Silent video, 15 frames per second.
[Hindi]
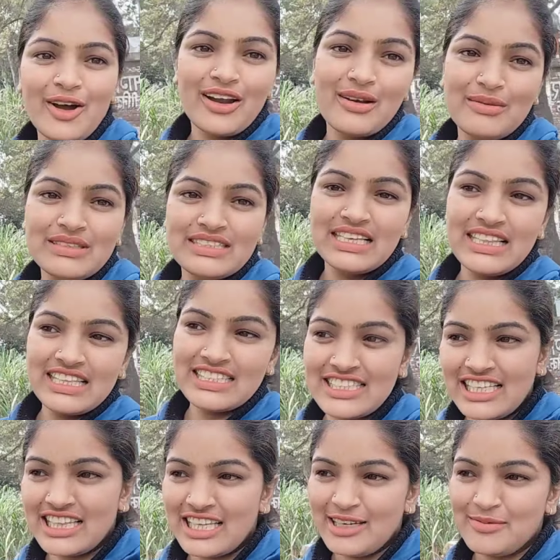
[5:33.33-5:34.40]
और अभी चलते
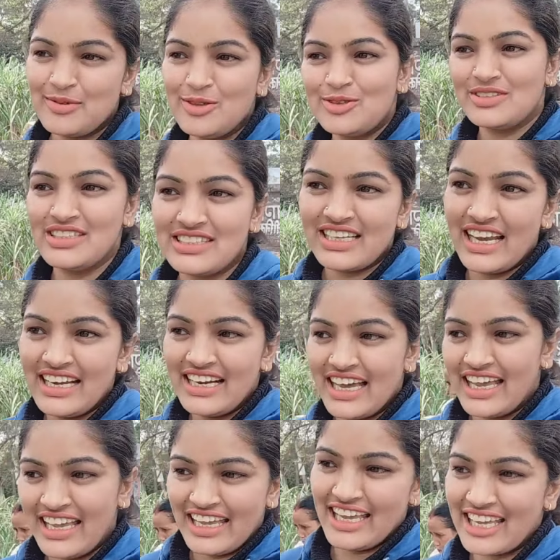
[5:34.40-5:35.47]
चलते हम दूसरी साइड
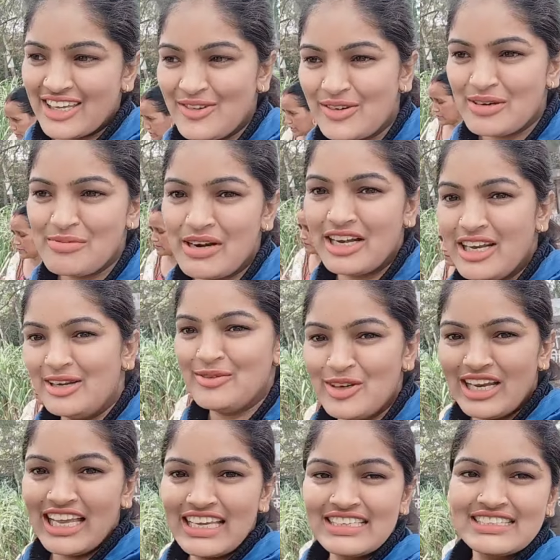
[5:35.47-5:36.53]
आए हैं क्योंकि बड्डी ने
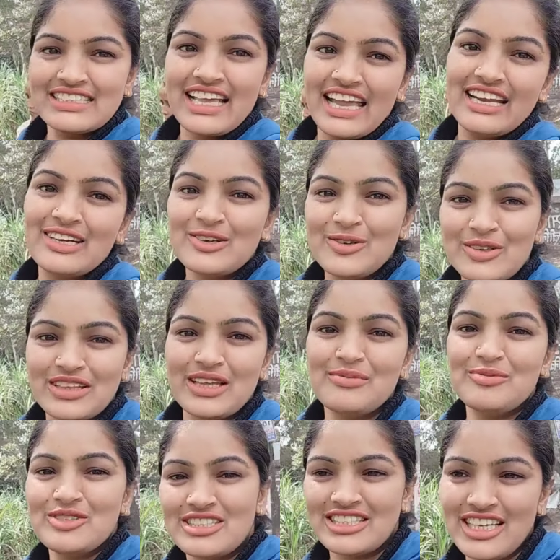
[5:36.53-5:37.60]
बोला इस साइड कुत्ते
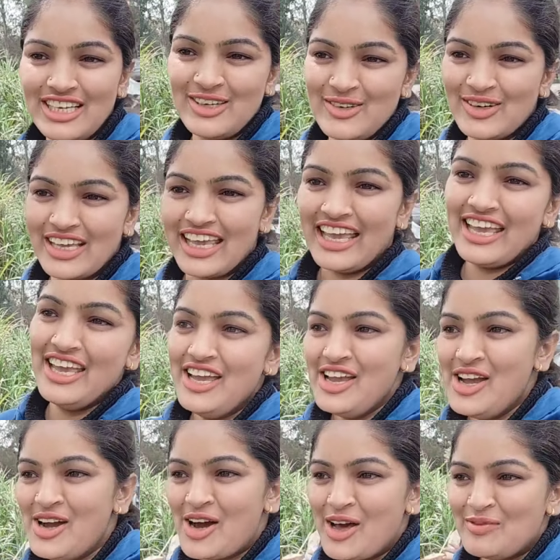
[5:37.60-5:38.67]
मुश्किल होंगे
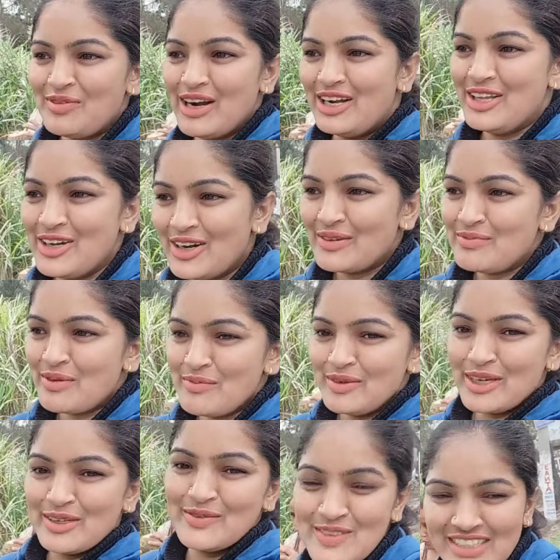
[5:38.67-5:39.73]
और बड्डी और मम्मी
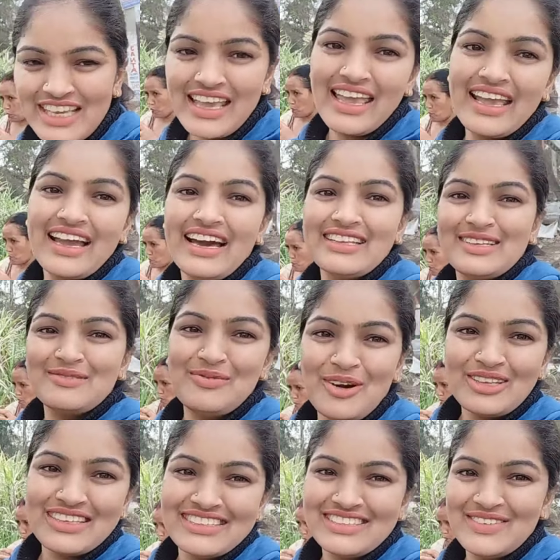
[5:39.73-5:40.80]
की मुझे एक आदत
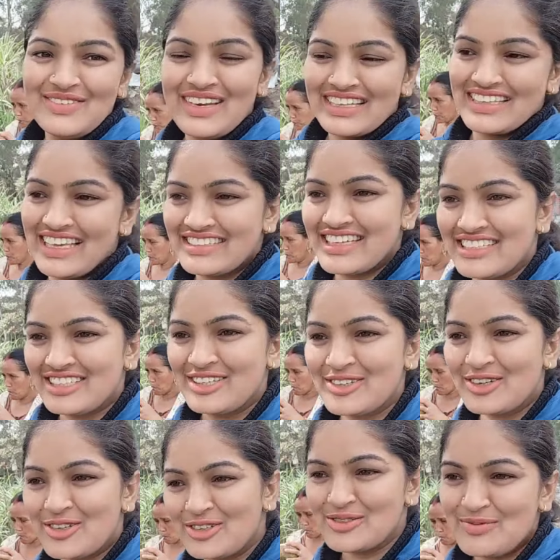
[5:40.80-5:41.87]
बहुत अजीब लगती है जैसे
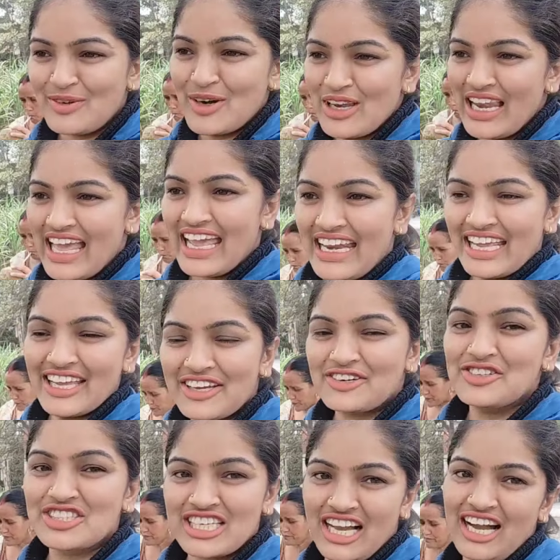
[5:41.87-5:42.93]
इनको कुछ बोलना है ना कि
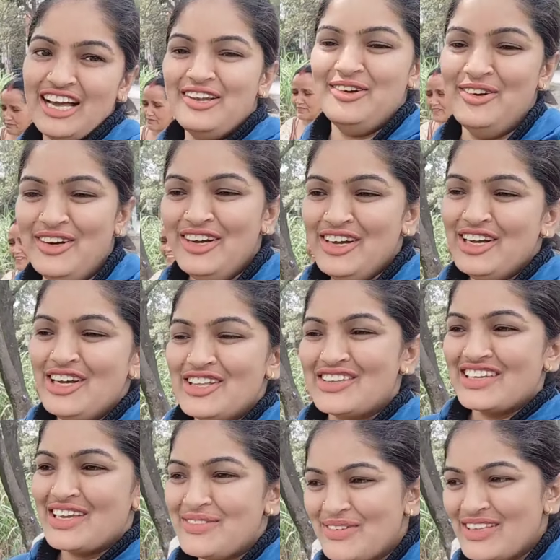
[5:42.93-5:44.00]
कुछ खा लो तो
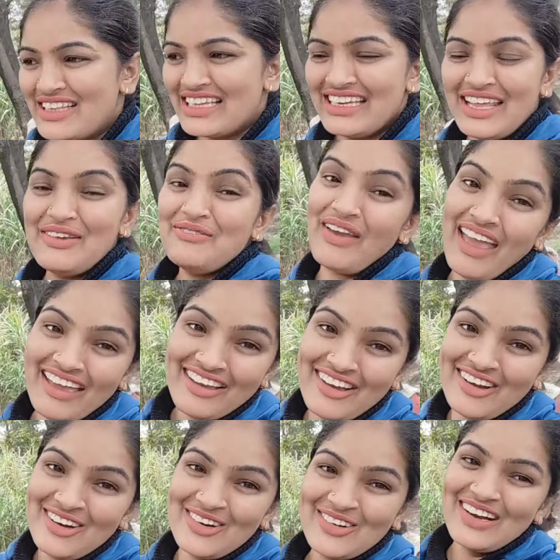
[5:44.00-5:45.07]
ये बोलते हैं नहीं
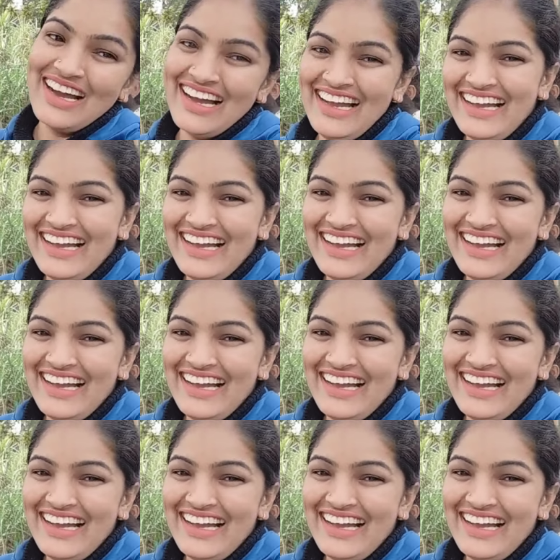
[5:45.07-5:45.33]
महंगा होगा